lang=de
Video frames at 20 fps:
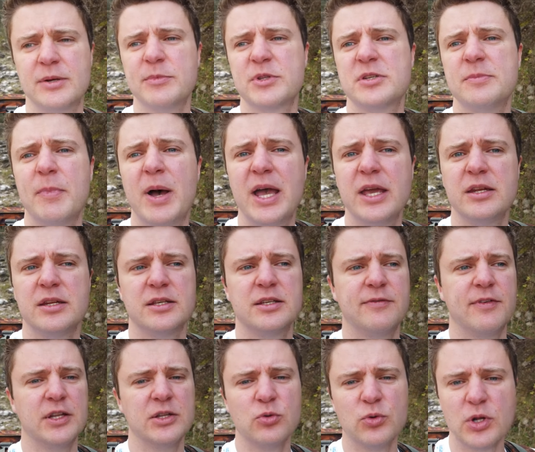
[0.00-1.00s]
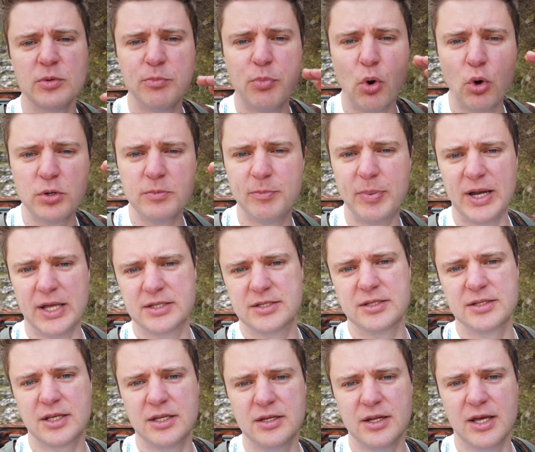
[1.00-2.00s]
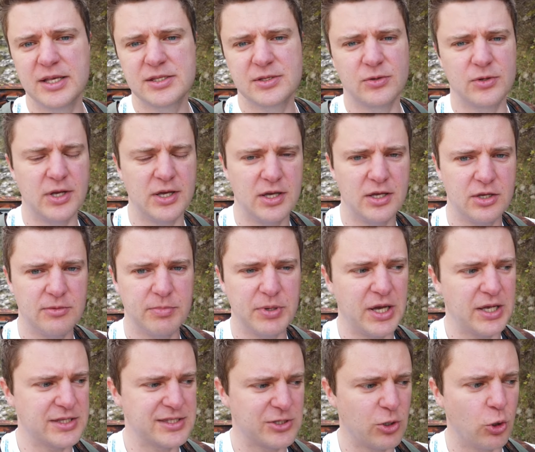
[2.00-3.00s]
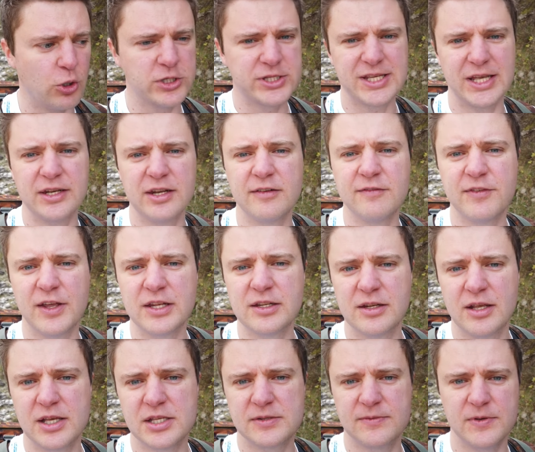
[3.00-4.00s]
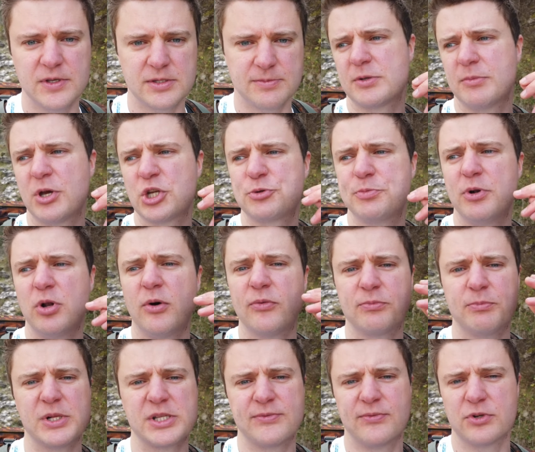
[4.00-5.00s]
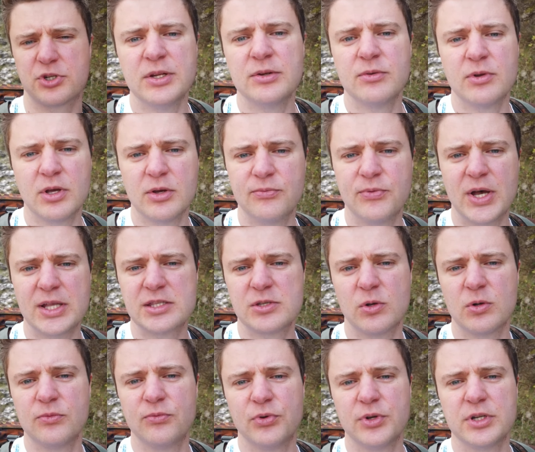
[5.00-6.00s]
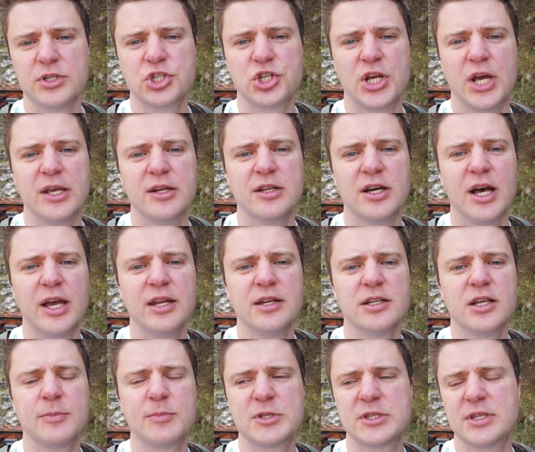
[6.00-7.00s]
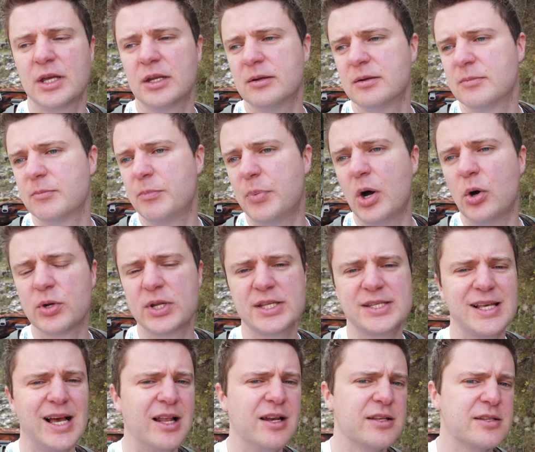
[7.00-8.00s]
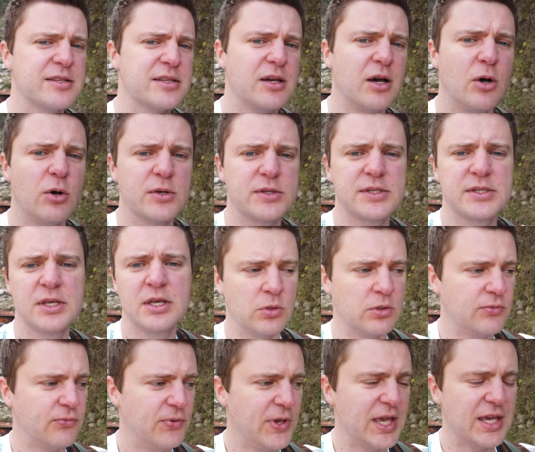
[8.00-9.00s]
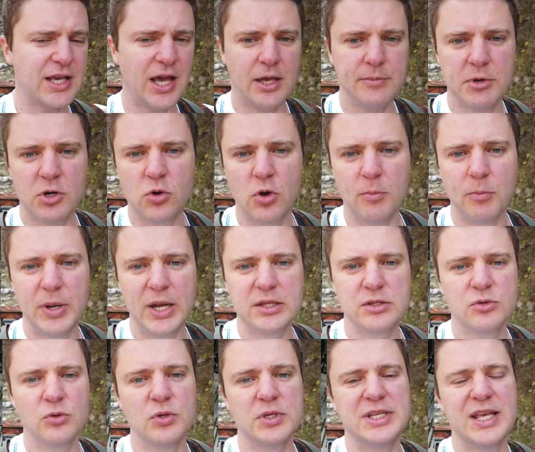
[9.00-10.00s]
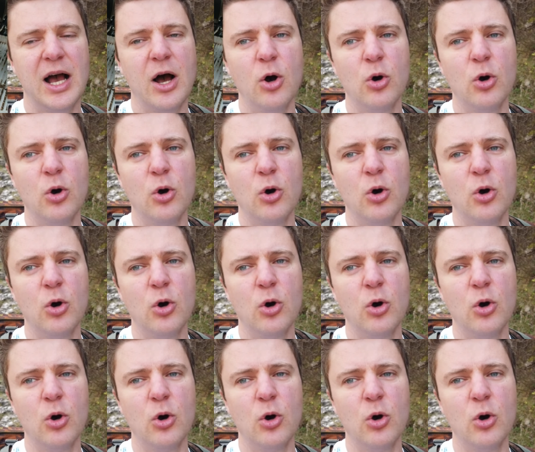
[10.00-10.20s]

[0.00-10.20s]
Damit meine ich, wenn du eine Bodenplatte drin hast oder bereits Holz an den Wänden hast, wie es zum Beispiel oftmals von den äh, Fahrzeugen von den Schreinereien gibt, dann bau das alles raus und feg einmal komplett durch.